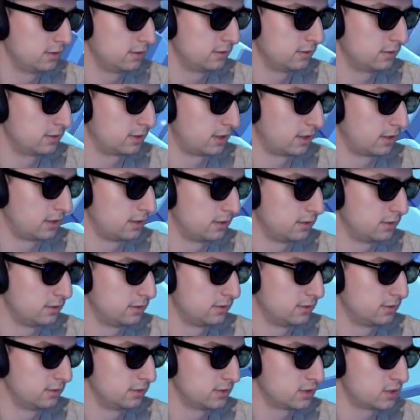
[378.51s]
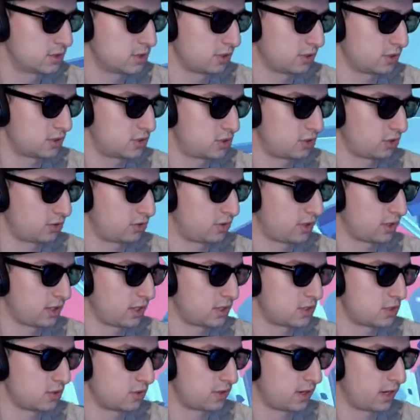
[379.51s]
ほら。ちょ、ちょっとだ
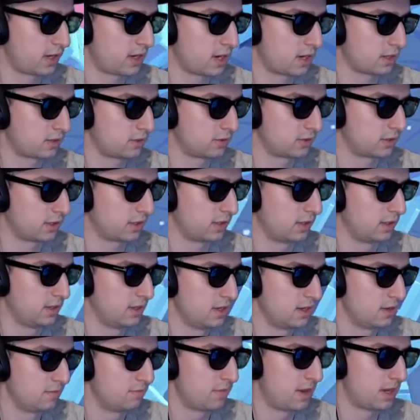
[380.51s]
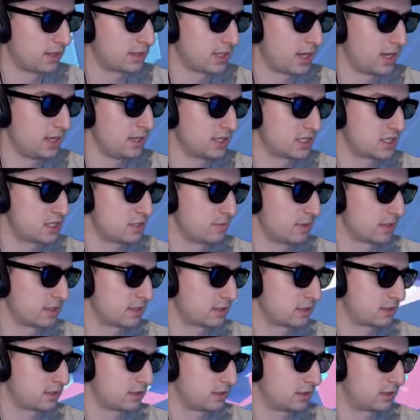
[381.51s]
けちょっかいかけといて。また変な島
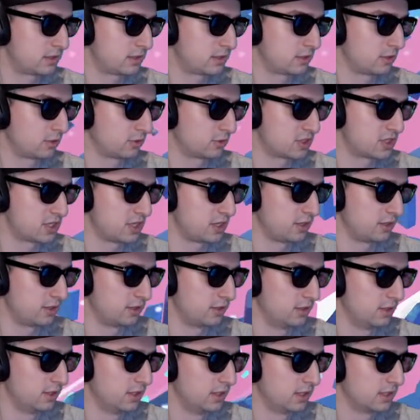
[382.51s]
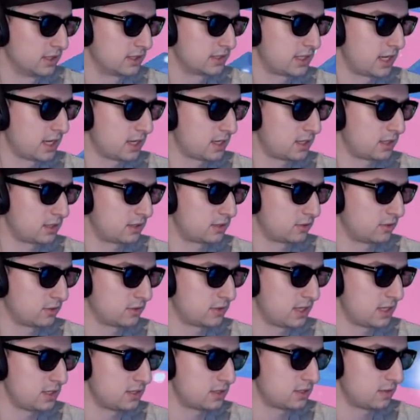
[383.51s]
つく作ろうとしてるよ。さっきその
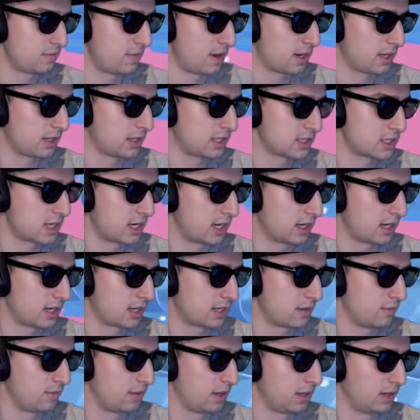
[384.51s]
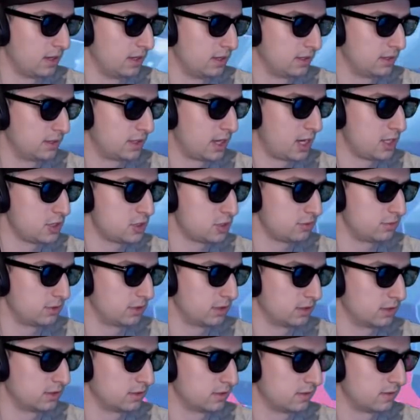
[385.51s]
戦術で負けたじゃないか、君。大丈夫
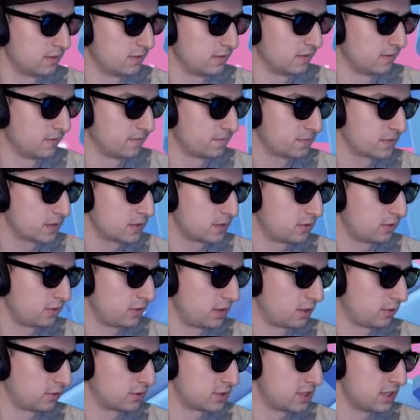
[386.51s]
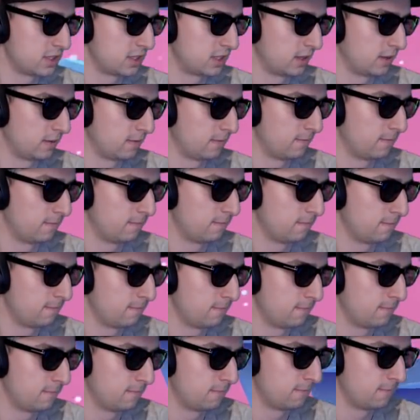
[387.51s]
そんなことしてて。
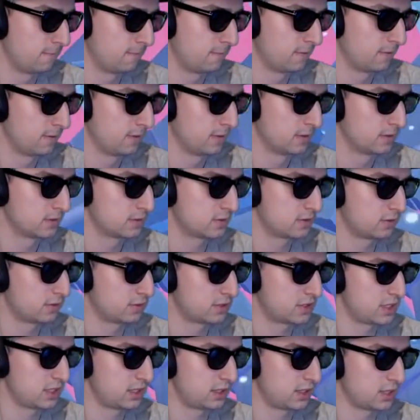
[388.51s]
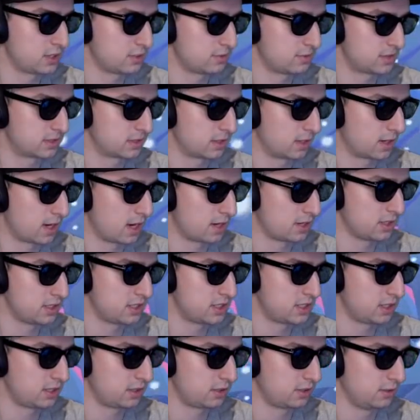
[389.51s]
そのしてて大丈夫ですか隔離
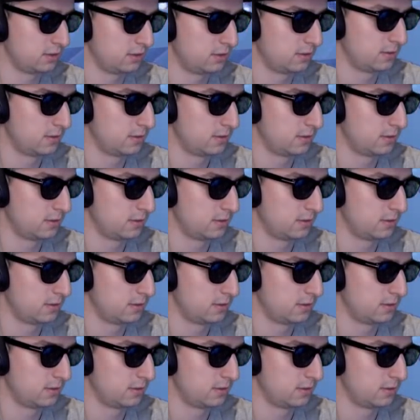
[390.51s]
していくよ